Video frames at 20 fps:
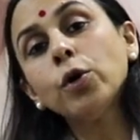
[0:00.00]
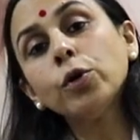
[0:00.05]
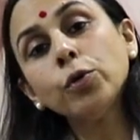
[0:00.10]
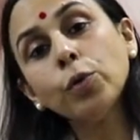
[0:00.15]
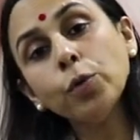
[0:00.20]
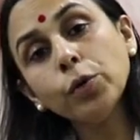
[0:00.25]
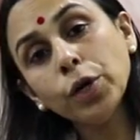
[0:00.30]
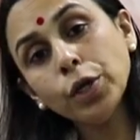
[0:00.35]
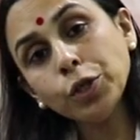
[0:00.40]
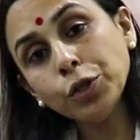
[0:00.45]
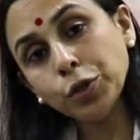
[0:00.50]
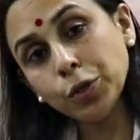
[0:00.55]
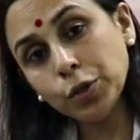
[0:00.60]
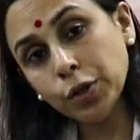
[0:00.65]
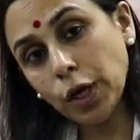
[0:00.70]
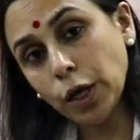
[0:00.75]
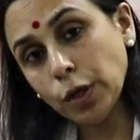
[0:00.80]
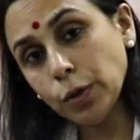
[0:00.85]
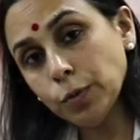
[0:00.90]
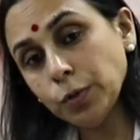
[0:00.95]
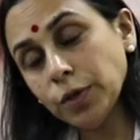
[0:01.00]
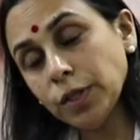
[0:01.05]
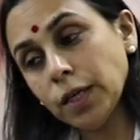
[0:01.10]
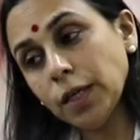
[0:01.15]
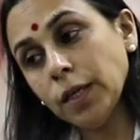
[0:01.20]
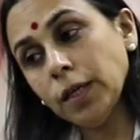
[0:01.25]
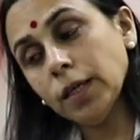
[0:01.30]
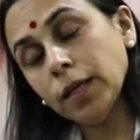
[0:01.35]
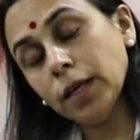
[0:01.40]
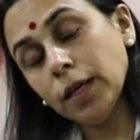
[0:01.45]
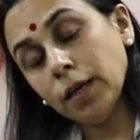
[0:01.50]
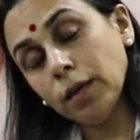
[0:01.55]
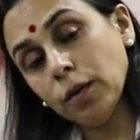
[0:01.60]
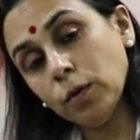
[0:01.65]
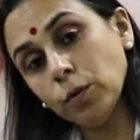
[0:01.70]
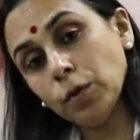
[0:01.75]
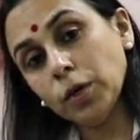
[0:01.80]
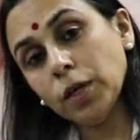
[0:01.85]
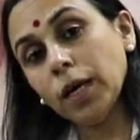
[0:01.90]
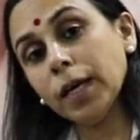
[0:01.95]
डोनर शुक्राणु से
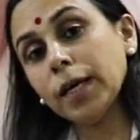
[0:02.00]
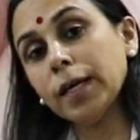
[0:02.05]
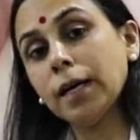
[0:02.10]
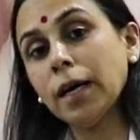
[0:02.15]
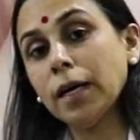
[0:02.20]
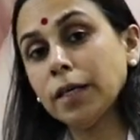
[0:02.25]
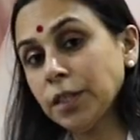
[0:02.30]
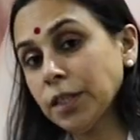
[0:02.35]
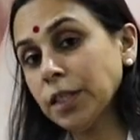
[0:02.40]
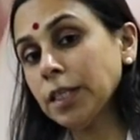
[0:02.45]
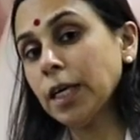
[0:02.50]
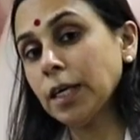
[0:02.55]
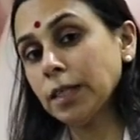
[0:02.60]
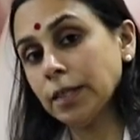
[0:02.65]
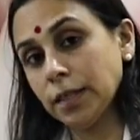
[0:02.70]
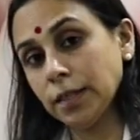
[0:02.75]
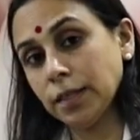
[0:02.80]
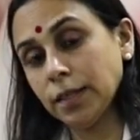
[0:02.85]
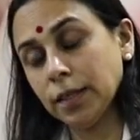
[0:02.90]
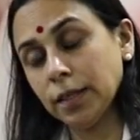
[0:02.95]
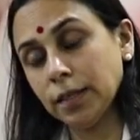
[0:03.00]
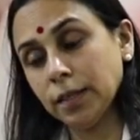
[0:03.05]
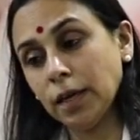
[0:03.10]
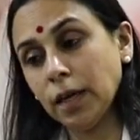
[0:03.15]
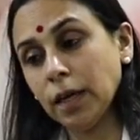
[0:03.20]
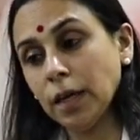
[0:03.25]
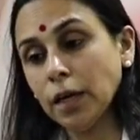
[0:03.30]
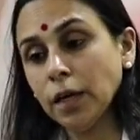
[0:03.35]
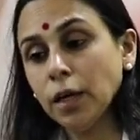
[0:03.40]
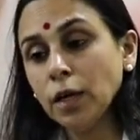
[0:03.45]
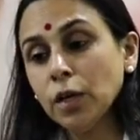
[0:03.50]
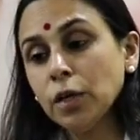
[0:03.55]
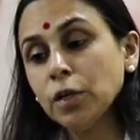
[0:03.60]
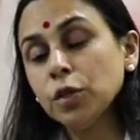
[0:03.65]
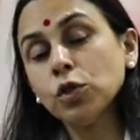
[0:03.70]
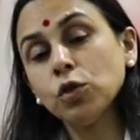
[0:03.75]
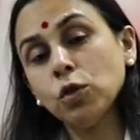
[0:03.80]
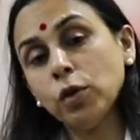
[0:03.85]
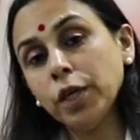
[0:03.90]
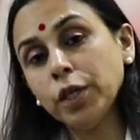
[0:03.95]
उनका इलाज किया जा सकता है
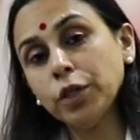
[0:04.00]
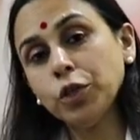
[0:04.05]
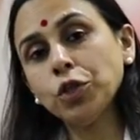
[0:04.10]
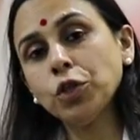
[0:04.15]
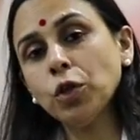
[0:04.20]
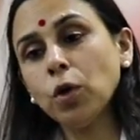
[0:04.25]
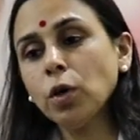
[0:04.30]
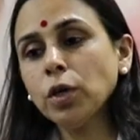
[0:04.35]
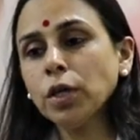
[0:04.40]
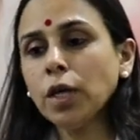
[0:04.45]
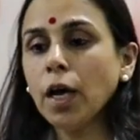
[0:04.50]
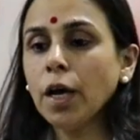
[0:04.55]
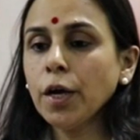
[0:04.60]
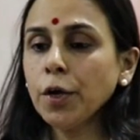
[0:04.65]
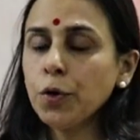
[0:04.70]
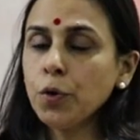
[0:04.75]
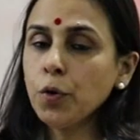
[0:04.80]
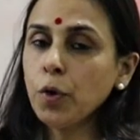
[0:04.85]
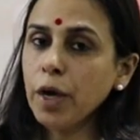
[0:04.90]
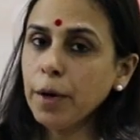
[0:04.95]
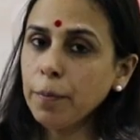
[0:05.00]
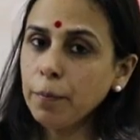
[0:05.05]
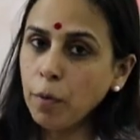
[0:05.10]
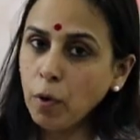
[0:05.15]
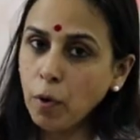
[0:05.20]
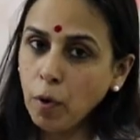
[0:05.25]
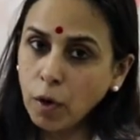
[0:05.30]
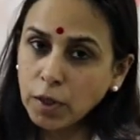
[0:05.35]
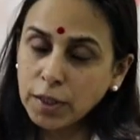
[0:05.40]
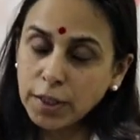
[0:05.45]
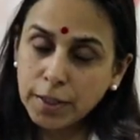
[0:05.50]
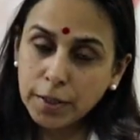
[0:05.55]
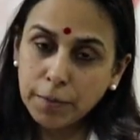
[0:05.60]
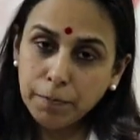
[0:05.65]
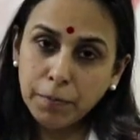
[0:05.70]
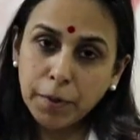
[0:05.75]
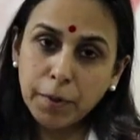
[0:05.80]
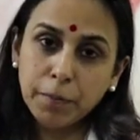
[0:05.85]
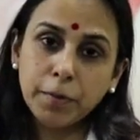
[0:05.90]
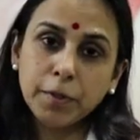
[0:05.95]
सो इन शॉर्ट आई बहुत
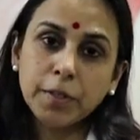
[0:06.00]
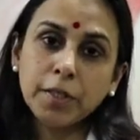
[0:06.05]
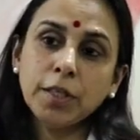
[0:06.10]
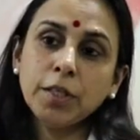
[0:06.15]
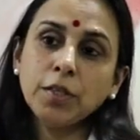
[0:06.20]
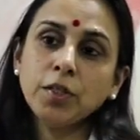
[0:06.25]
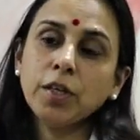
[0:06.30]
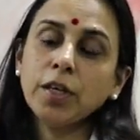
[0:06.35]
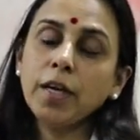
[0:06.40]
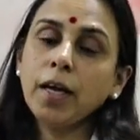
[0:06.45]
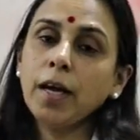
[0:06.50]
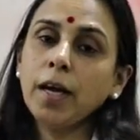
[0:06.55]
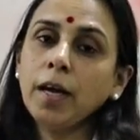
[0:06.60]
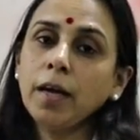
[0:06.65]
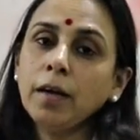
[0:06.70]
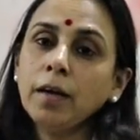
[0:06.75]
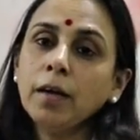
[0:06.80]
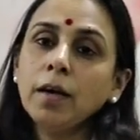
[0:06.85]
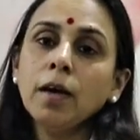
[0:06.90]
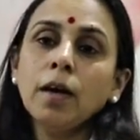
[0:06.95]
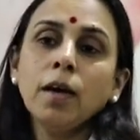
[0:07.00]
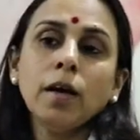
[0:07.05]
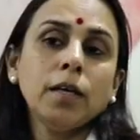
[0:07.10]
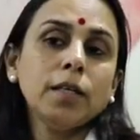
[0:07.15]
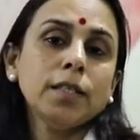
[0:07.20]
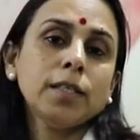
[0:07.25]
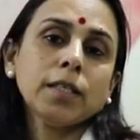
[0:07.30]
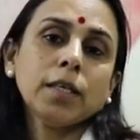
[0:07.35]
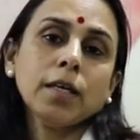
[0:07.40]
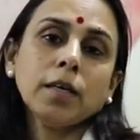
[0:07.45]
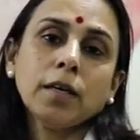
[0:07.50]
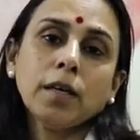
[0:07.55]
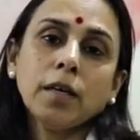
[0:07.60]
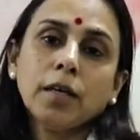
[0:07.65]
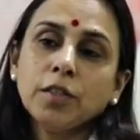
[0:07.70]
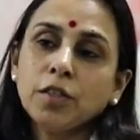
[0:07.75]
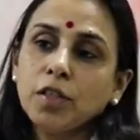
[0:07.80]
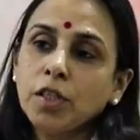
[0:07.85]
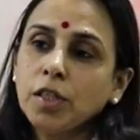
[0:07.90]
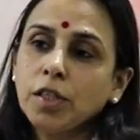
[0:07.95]
सिंपल प्रोसीजर है इसके
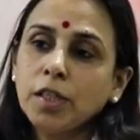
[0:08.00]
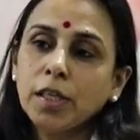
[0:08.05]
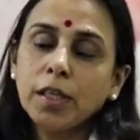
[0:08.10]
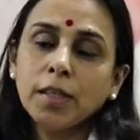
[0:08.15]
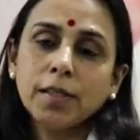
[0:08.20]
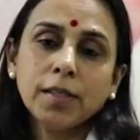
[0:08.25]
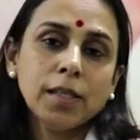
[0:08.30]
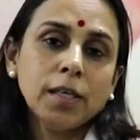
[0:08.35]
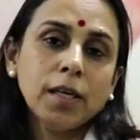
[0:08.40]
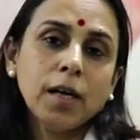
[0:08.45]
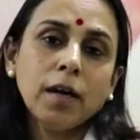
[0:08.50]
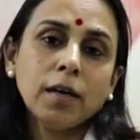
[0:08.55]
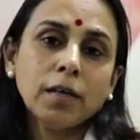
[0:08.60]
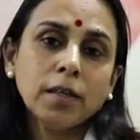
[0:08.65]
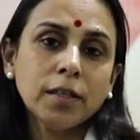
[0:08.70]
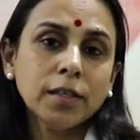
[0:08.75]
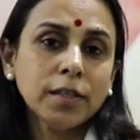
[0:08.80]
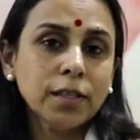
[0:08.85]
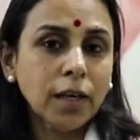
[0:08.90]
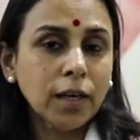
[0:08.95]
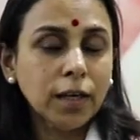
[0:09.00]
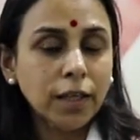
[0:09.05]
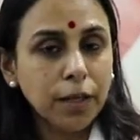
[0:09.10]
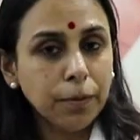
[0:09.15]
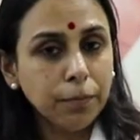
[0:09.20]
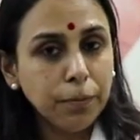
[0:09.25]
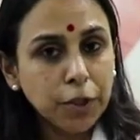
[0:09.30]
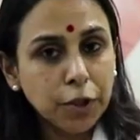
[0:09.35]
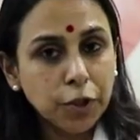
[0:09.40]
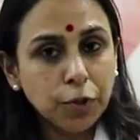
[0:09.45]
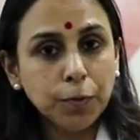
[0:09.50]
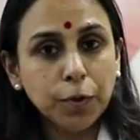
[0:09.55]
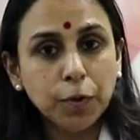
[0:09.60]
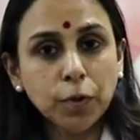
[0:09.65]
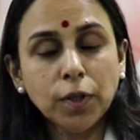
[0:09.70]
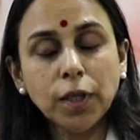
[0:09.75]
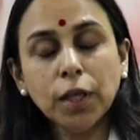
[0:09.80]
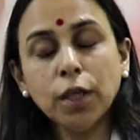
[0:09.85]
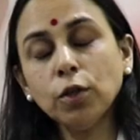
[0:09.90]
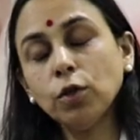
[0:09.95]
खर्चे छः से आठ हज़ार के बीच में
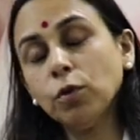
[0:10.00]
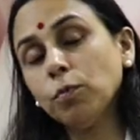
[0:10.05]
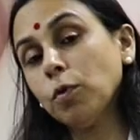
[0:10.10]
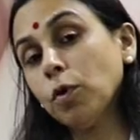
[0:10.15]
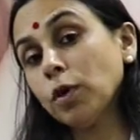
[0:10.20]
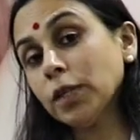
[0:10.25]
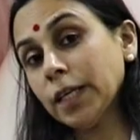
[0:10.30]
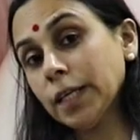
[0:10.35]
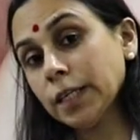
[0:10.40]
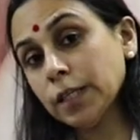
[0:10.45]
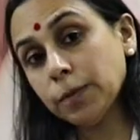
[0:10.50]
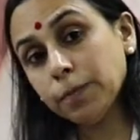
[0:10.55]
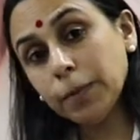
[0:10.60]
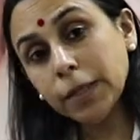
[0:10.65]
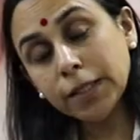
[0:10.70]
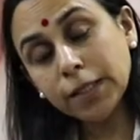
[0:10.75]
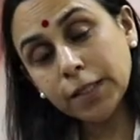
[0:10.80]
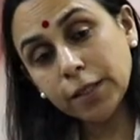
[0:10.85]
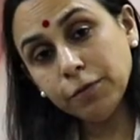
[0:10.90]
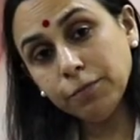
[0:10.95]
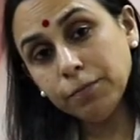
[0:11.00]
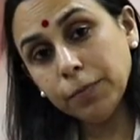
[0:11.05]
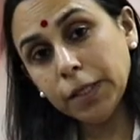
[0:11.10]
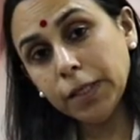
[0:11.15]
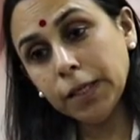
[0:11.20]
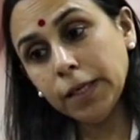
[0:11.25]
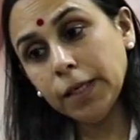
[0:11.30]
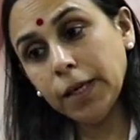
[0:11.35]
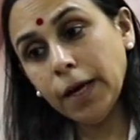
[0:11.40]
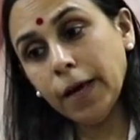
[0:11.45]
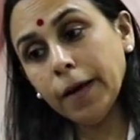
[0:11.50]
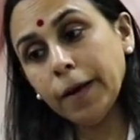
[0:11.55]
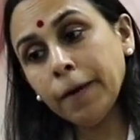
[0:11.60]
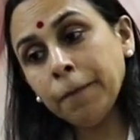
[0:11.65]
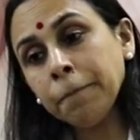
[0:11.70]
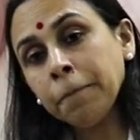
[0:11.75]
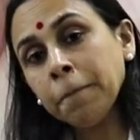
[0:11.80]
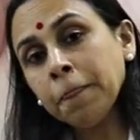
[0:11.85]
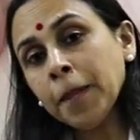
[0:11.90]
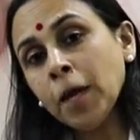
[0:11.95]
होते हैं तो बहुत एक्सपेंसिव भी नहीं है